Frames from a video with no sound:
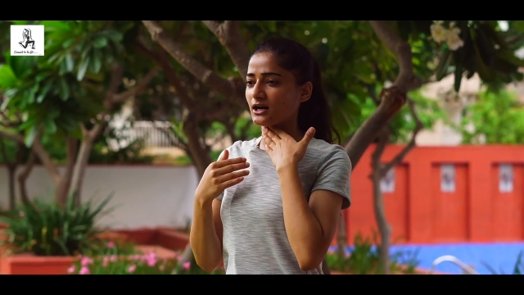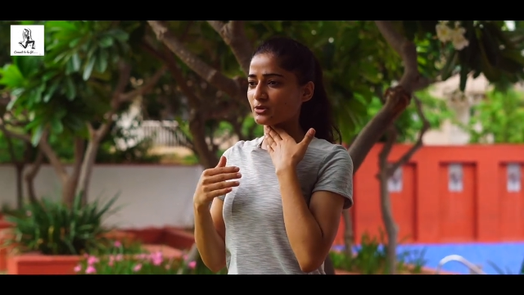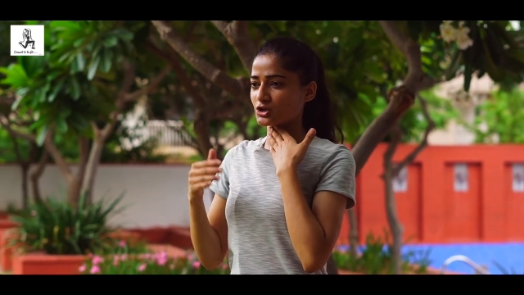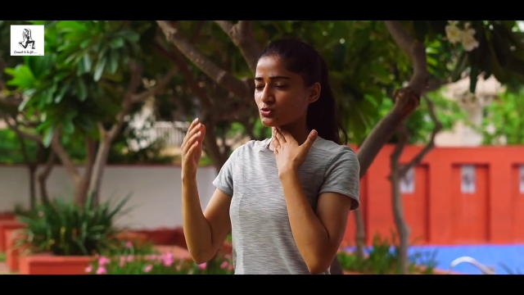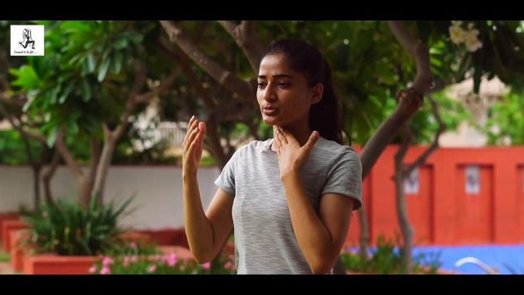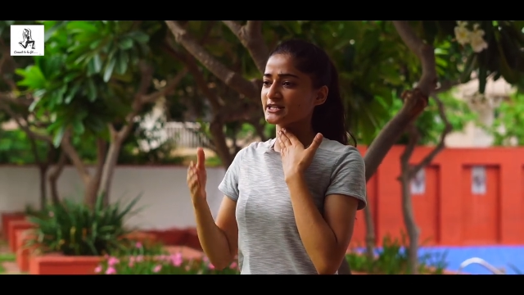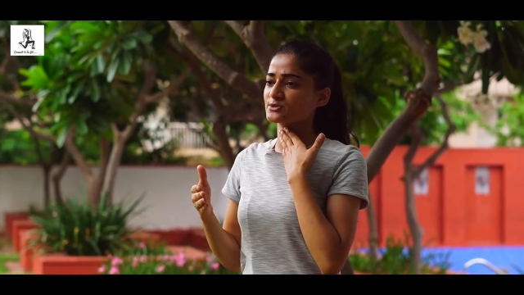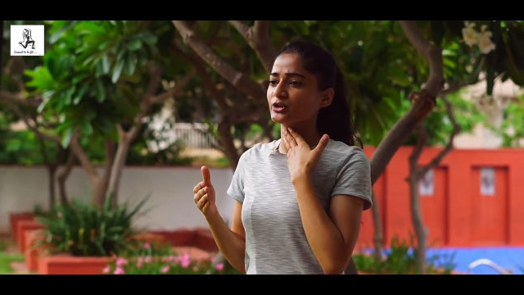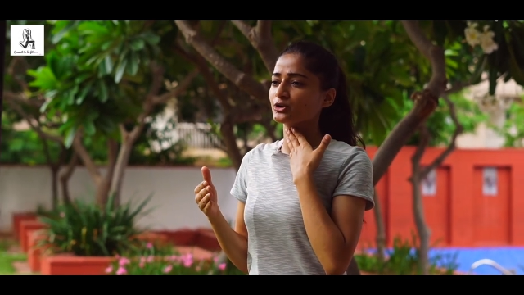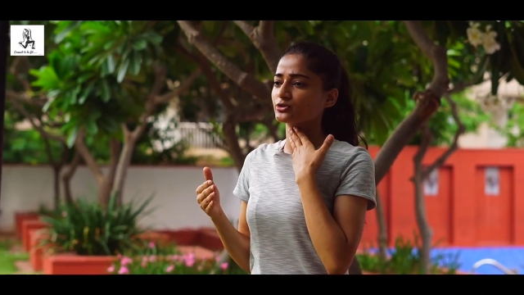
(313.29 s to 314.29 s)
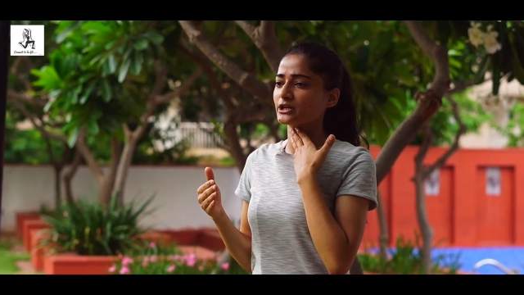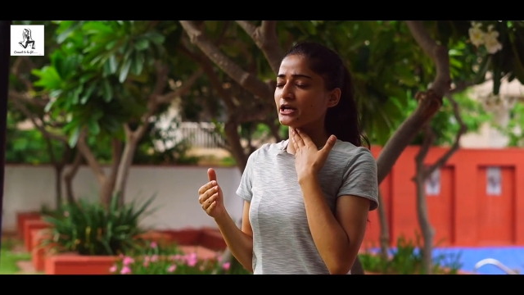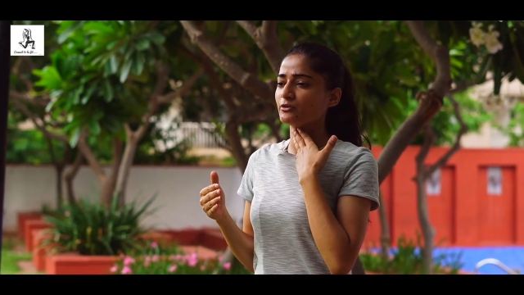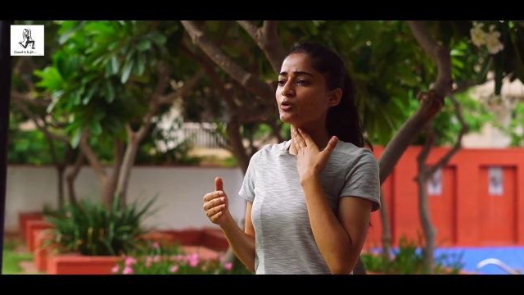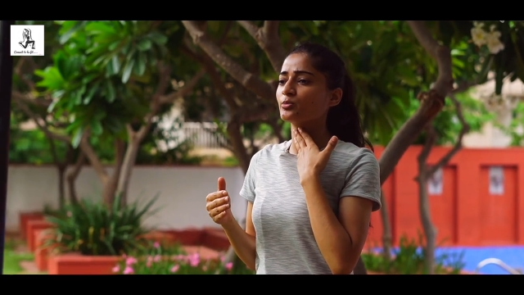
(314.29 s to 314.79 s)
आपका जो प्लेसमेंट होता
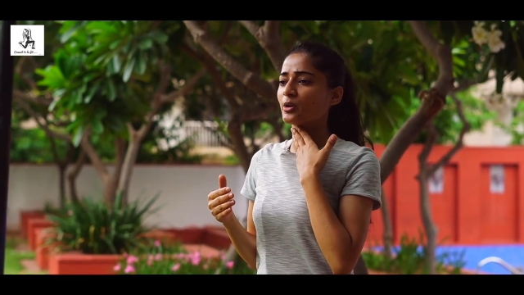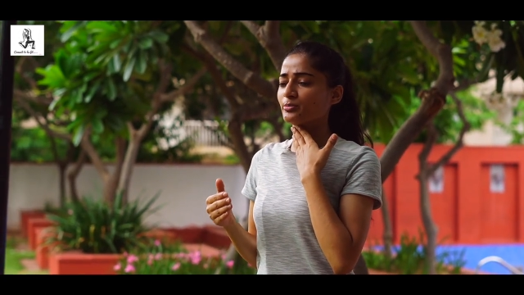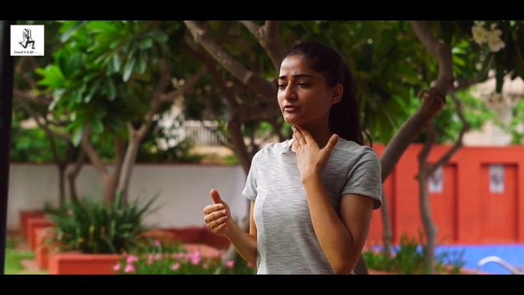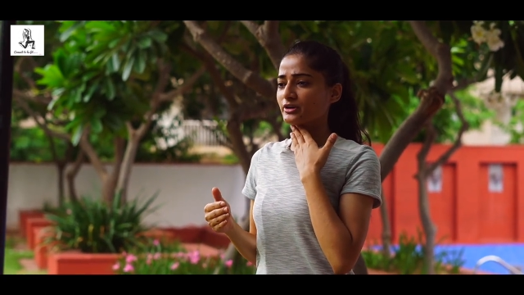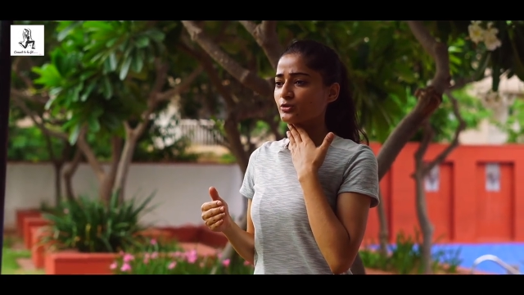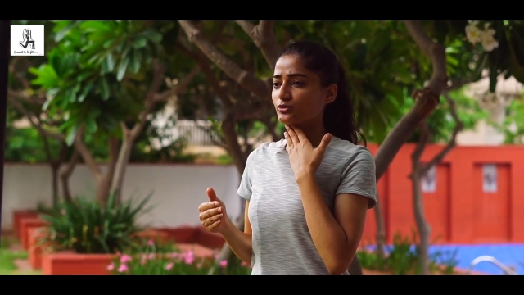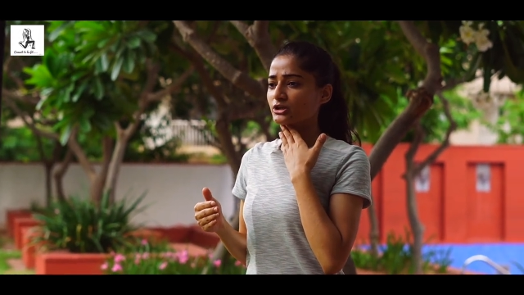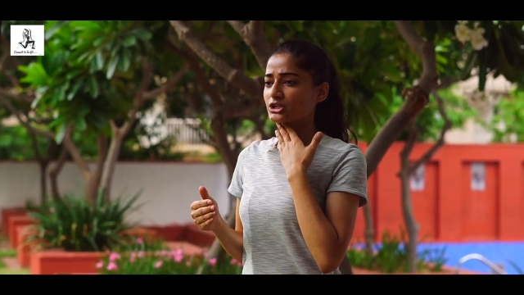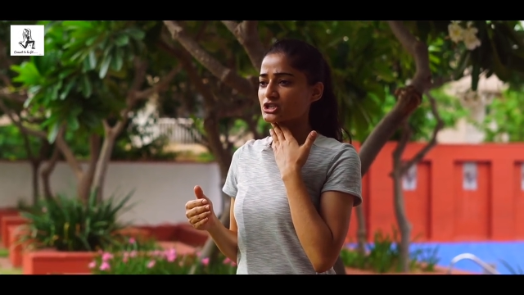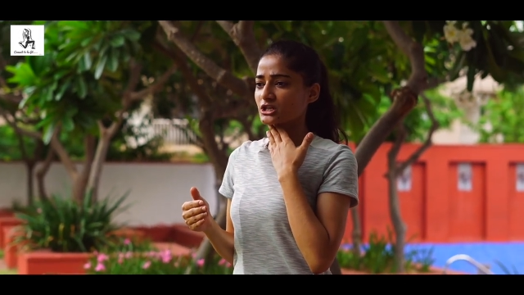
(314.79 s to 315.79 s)
है वो प्रॉपर वे में होना